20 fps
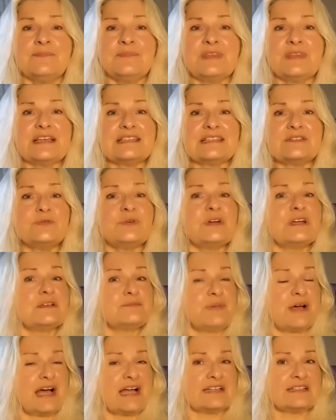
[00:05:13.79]
dass du
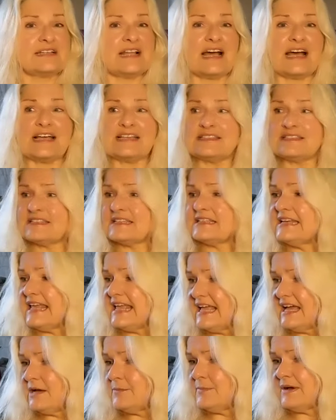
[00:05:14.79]
einen Partner hast, ein
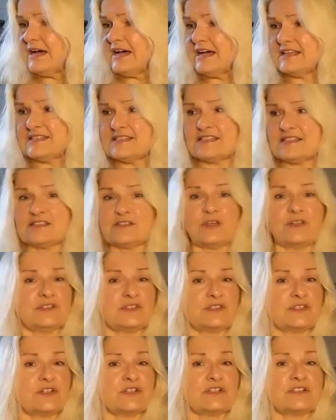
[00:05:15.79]
Erbe hast,
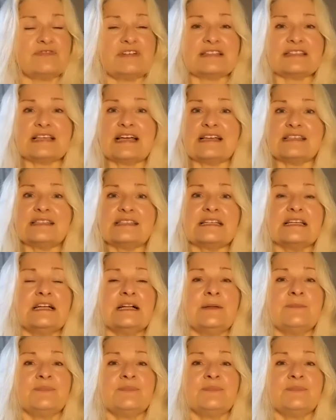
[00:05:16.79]
sonst irgendwas hast,